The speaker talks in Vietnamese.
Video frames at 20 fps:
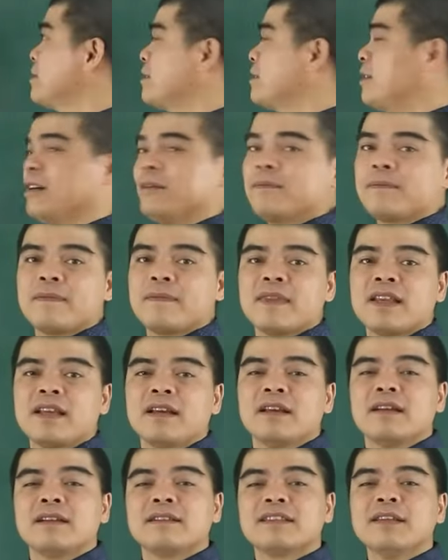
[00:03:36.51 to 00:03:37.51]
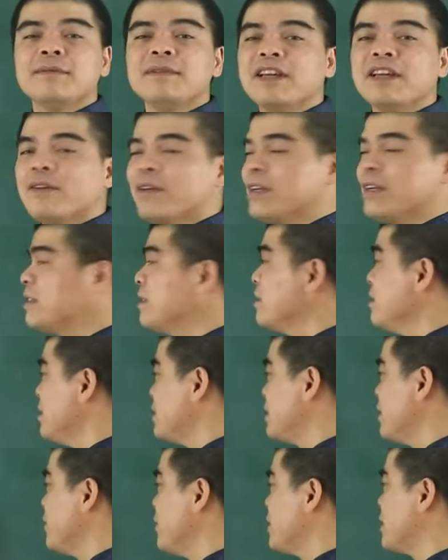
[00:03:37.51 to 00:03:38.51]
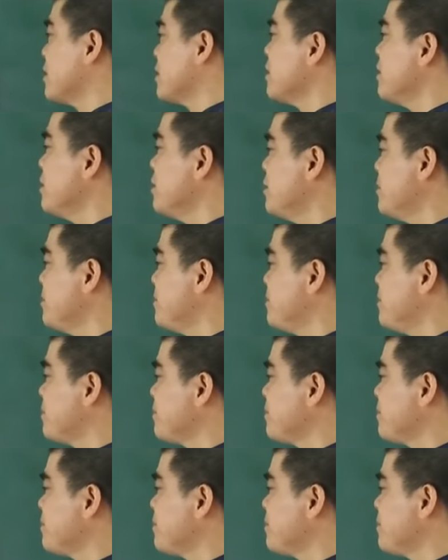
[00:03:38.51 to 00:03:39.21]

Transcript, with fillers: đó tiếp theo là những người sinh vào tháng tư